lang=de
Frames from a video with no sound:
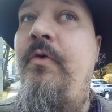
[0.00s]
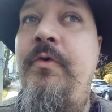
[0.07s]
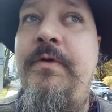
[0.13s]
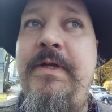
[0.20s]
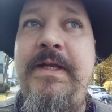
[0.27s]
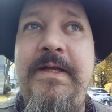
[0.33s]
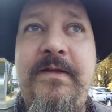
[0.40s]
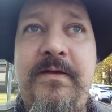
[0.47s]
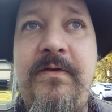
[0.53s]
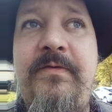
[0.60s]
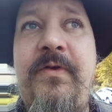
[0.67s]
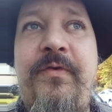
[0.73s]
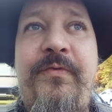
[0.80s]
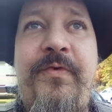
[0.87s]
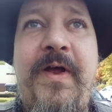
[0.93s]
Und in
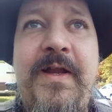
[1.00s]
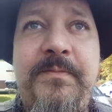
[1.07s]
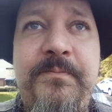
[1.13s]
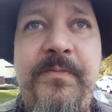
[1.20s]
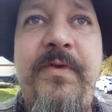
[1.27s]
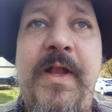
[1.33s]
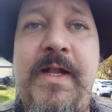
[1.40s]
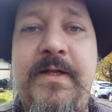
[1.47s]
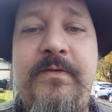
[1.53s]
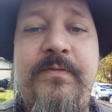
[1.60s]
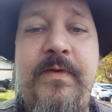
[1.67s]
dieser Farbenwelt,